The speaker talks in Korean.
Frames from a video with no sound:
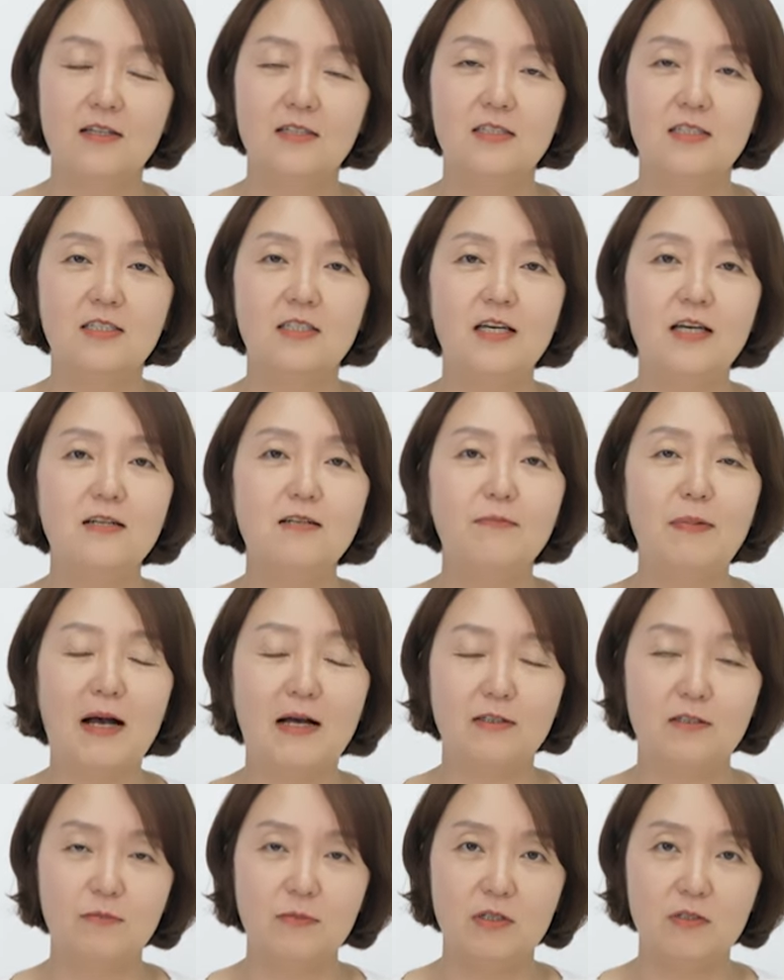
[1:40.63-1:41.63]
징계를
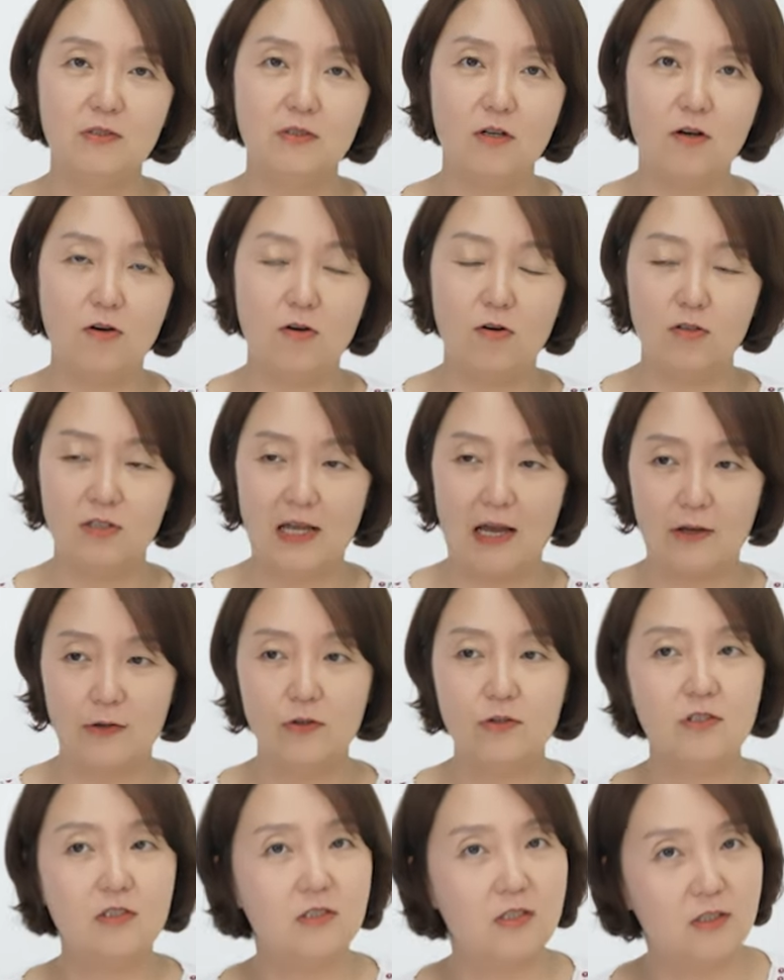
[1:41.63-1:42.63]
받으면서
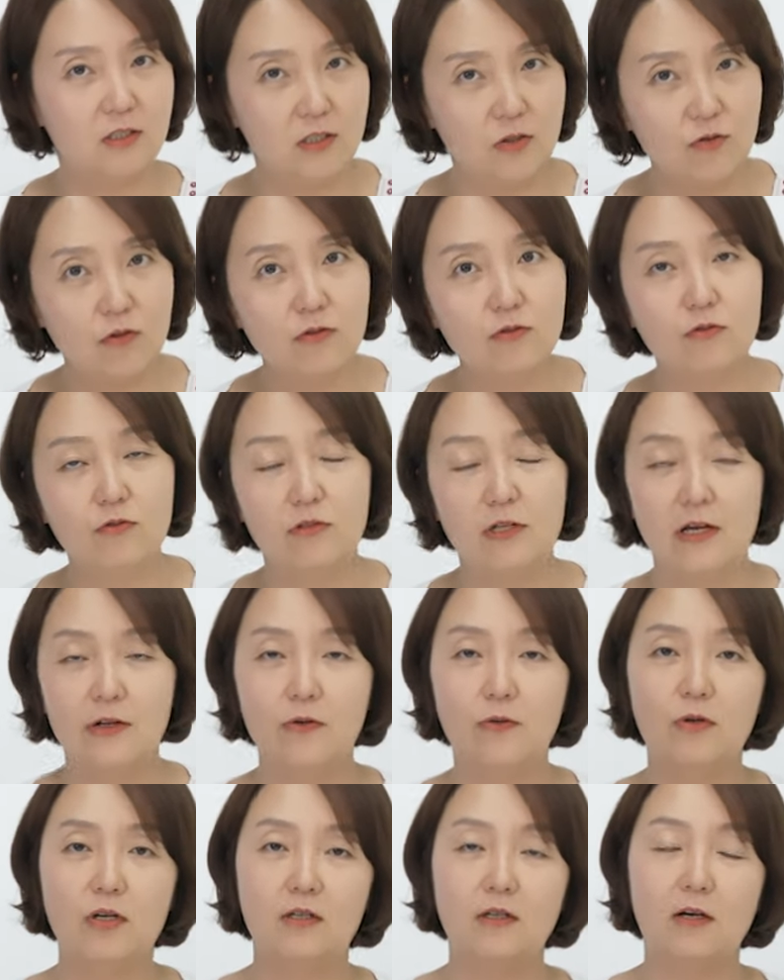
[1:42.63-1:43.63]
당연히 이제 직원으로
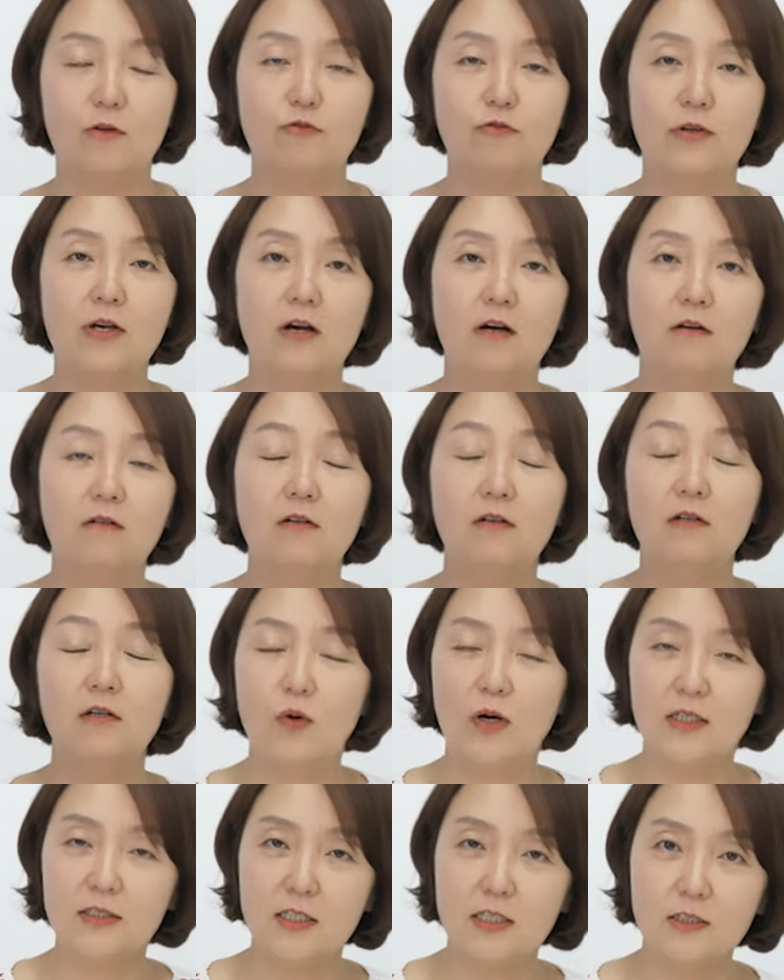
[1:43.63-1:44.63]
내려오게 됐고요.
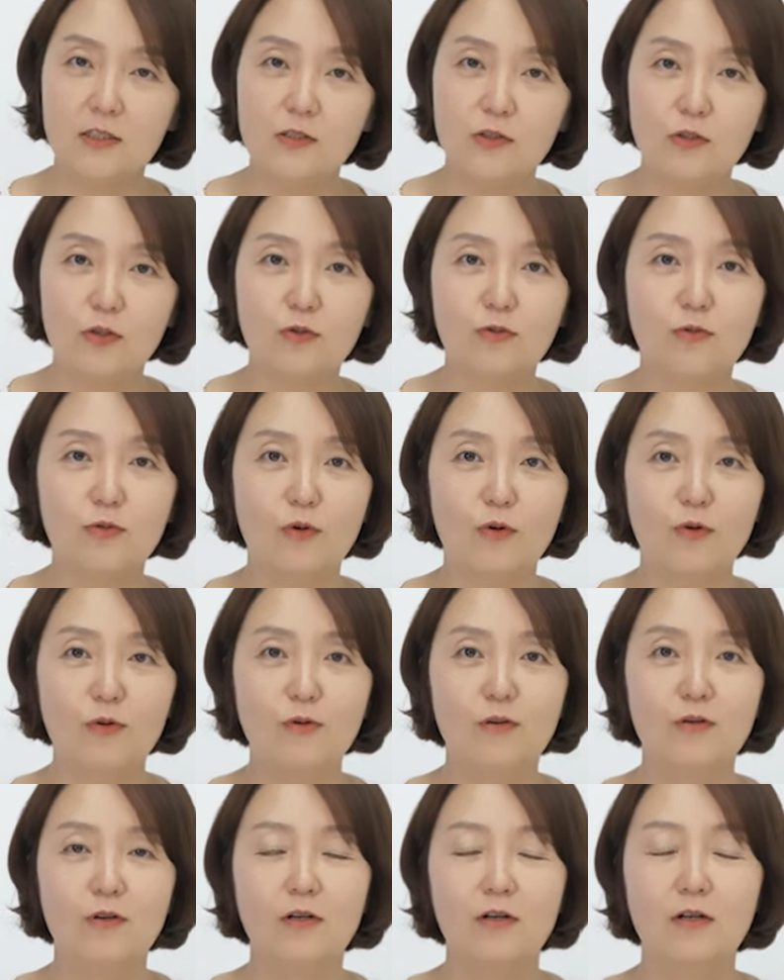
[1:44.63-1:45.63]
화장실
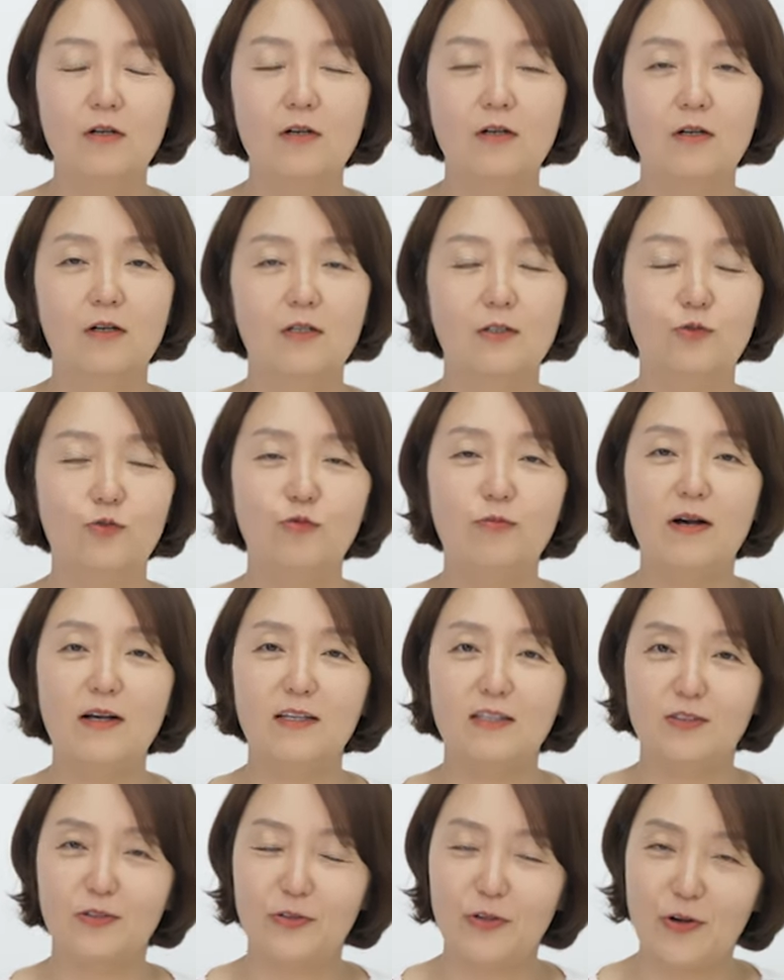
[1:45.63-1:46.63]
청소, 네,
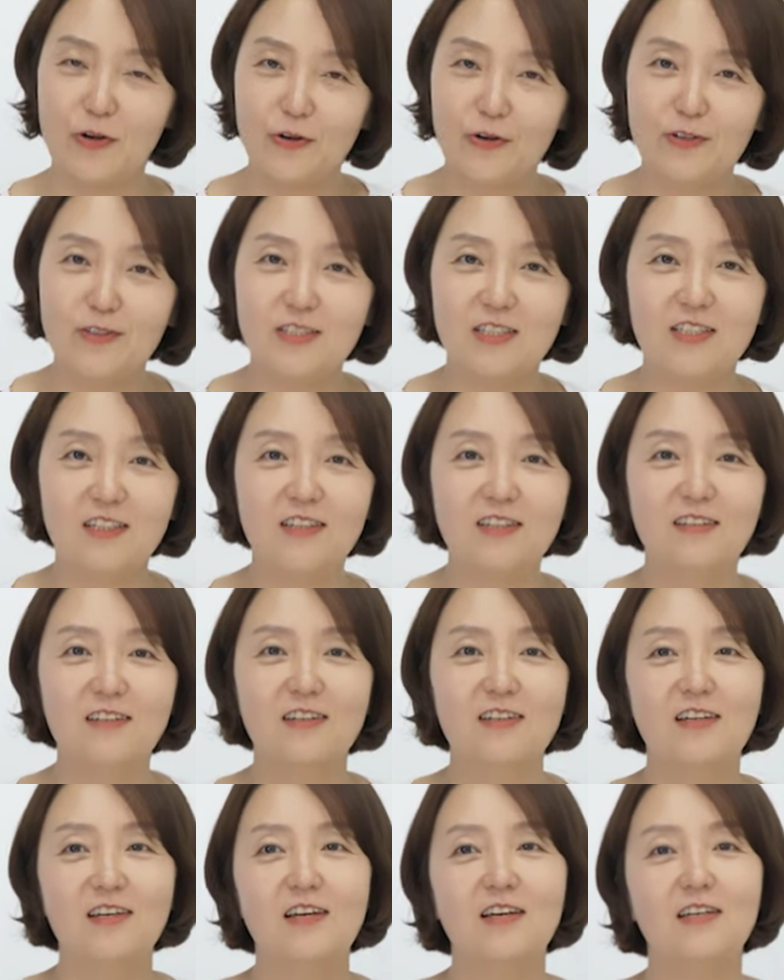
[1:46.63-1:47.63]
주방에서 설거지,
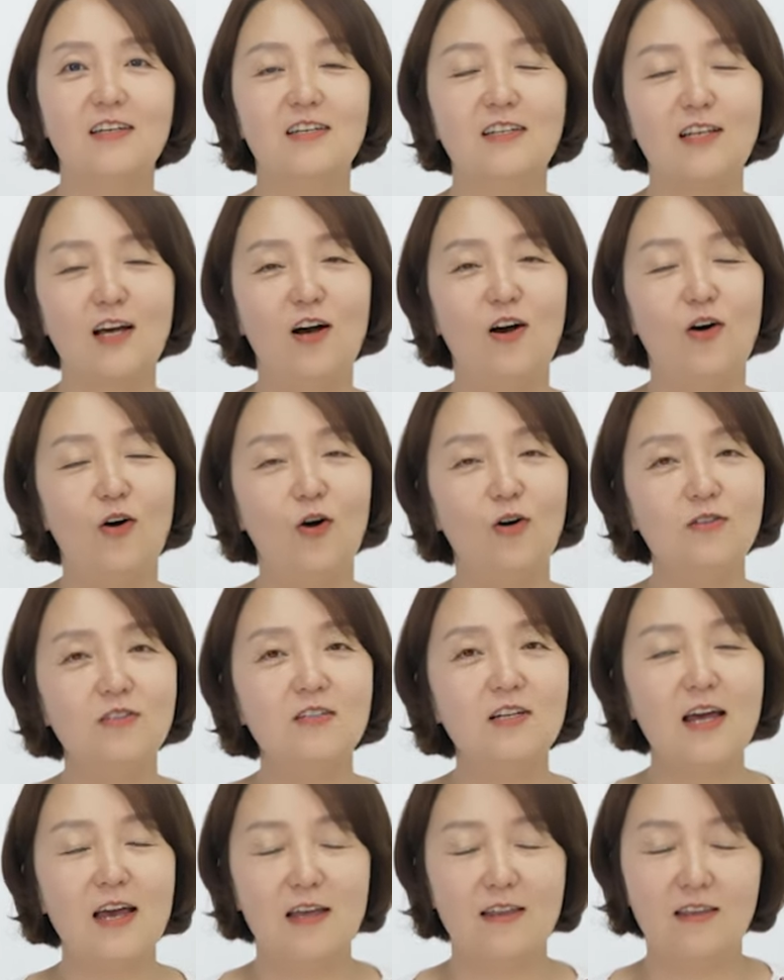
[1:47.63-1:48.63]
기타
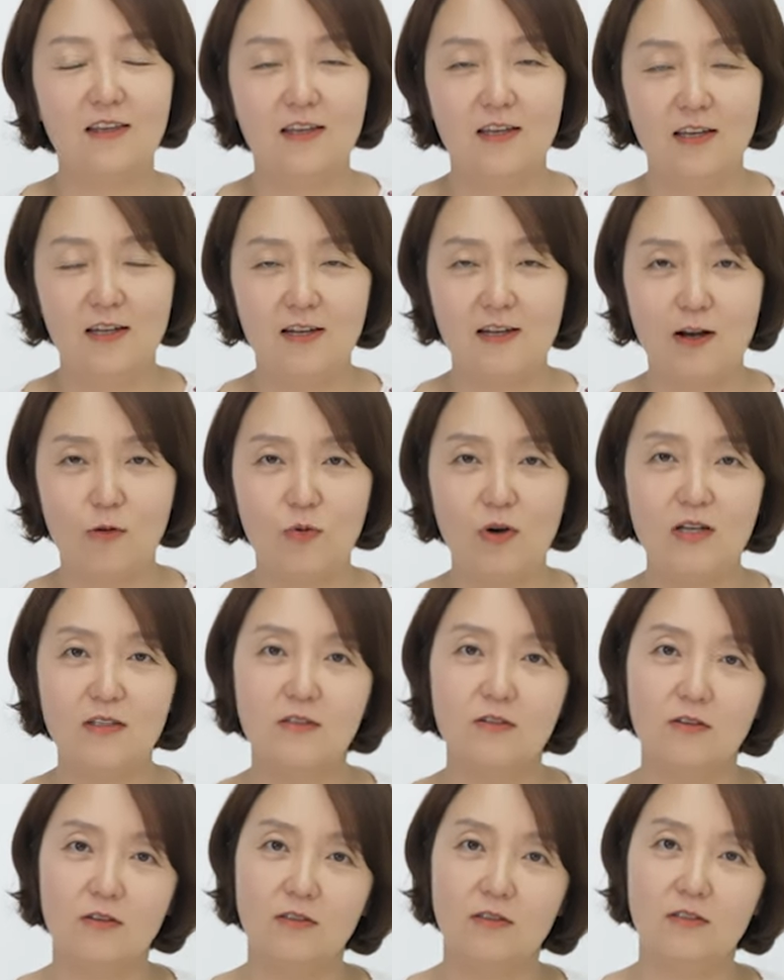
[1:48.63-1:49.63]
허드렛 일이라고
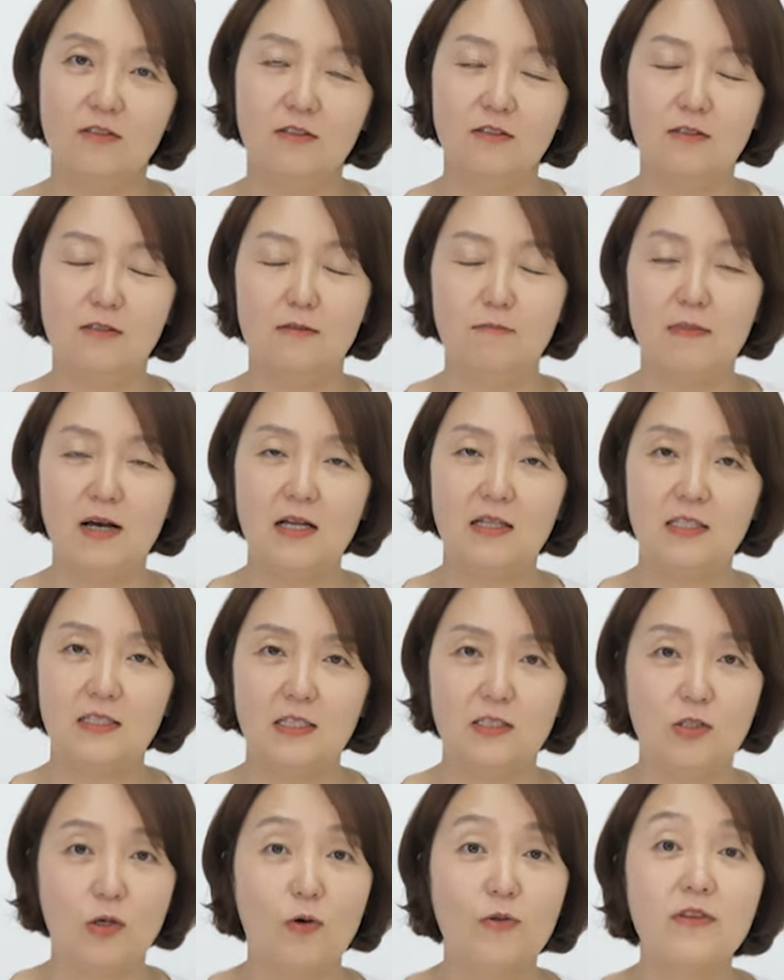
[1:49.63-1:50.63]
하는 것들만
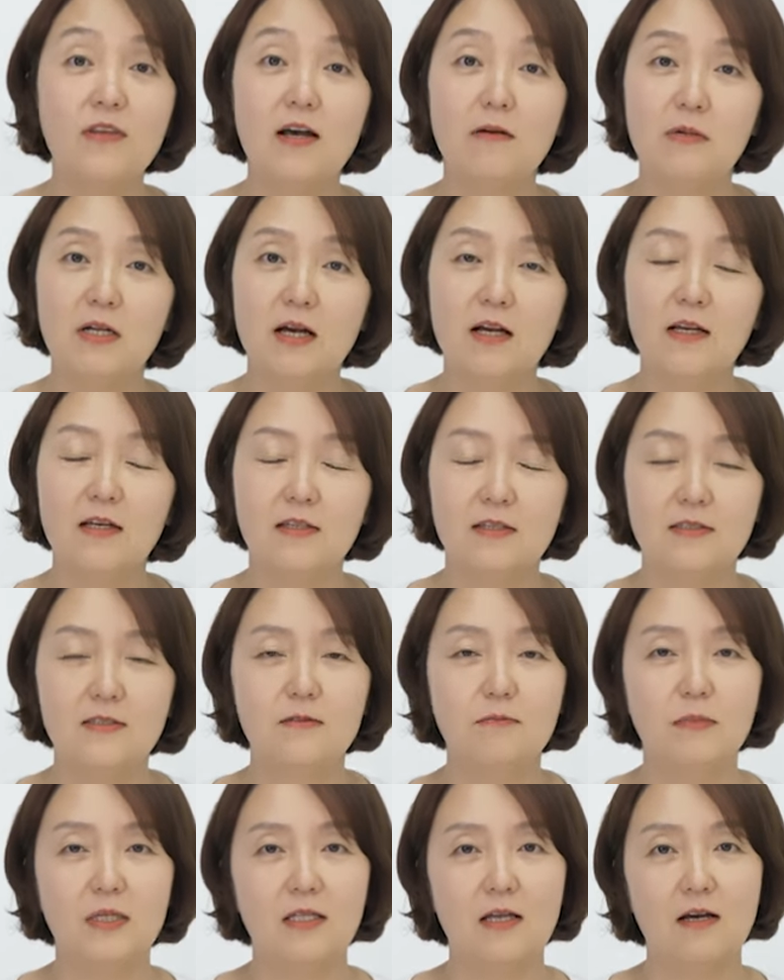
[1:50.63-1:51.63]
이제 전담을 하게
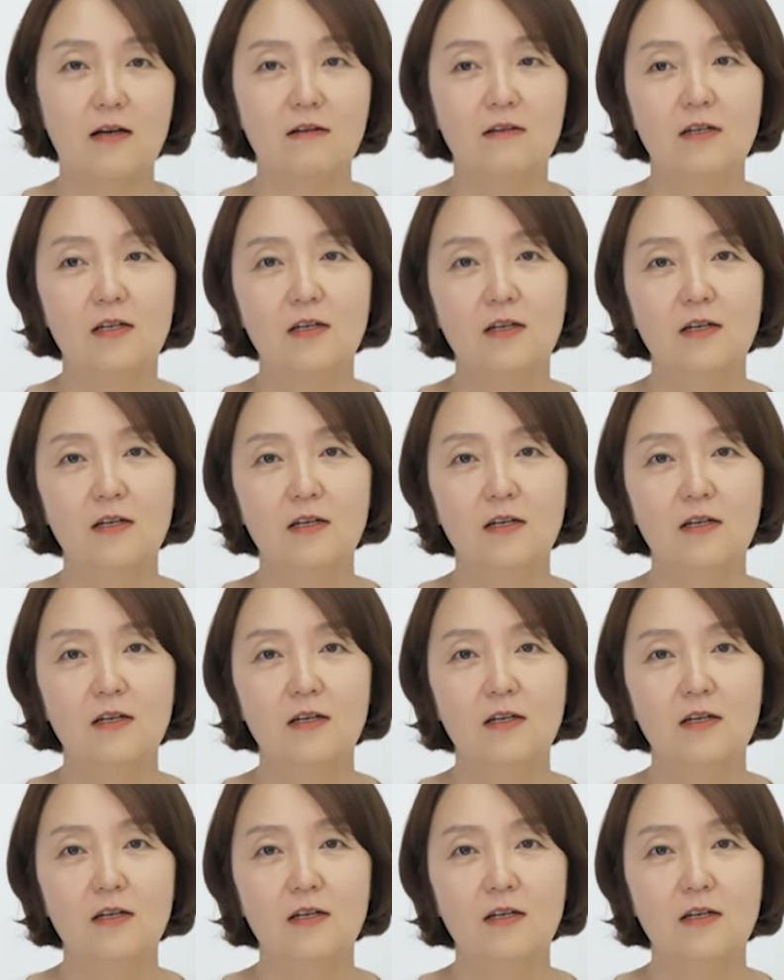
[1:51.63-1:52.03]
됐습니다.